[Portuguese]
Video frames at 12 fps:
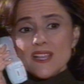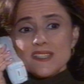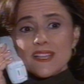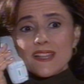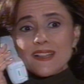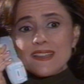
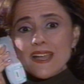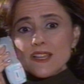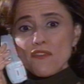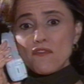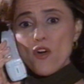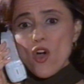ser
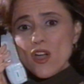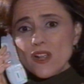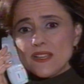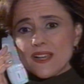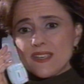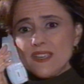tratada
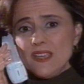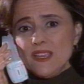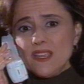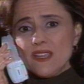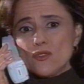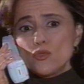fora
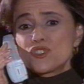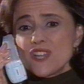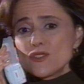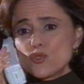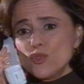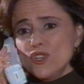daqui, nos
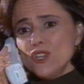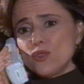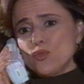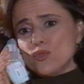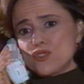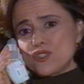Estados
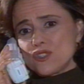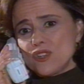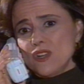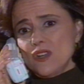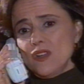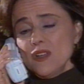Unidos.
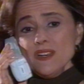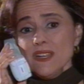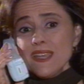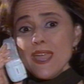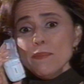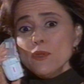
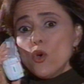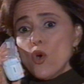Ninguém me